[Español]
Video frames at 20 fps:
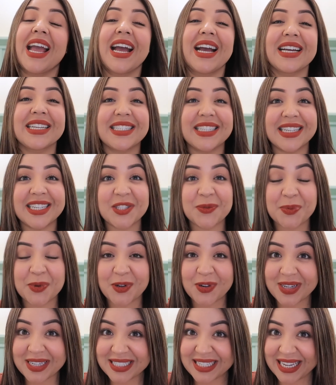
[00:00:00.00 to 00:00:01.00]
Así que
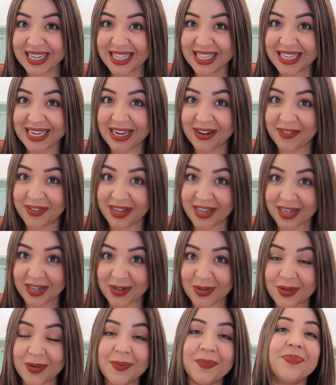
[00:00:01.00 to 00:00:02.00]
espero que se queden a
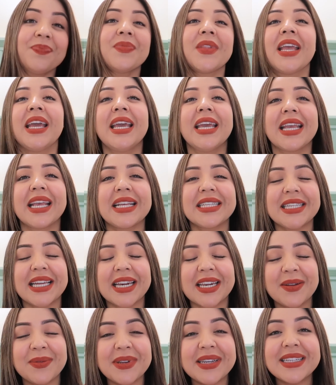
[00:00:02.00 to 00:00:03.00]
verlo, que se
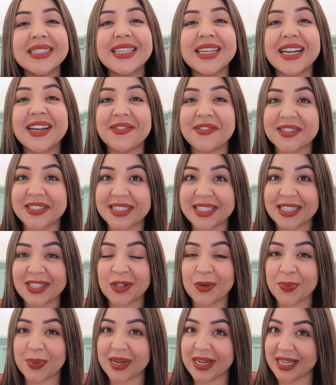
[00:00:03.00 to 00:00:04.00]
arriben ese
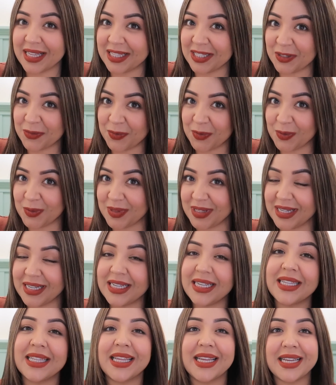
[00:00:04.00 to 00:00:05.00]
cafecito para que
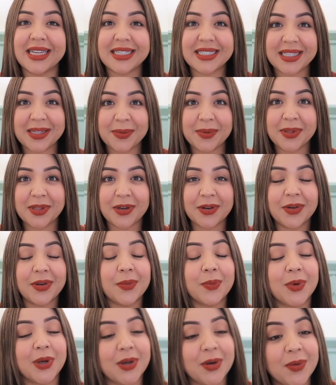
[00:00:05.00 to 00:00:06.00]
disfruten de este video. Y
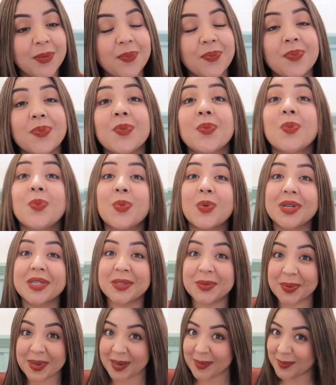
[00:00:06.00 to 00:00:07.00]
bueno,
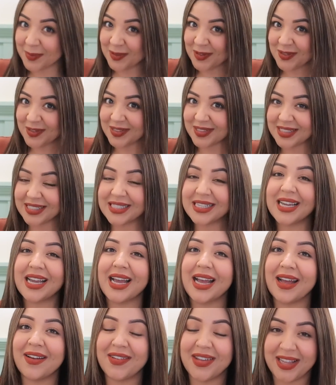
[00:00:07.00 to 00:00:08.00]
pues vámonos
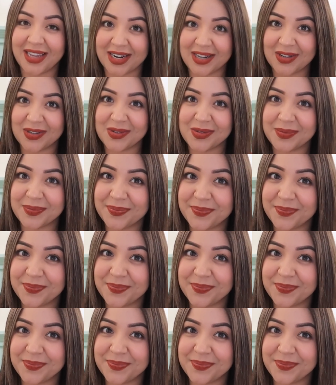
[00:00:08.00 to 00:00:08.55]
a verlo.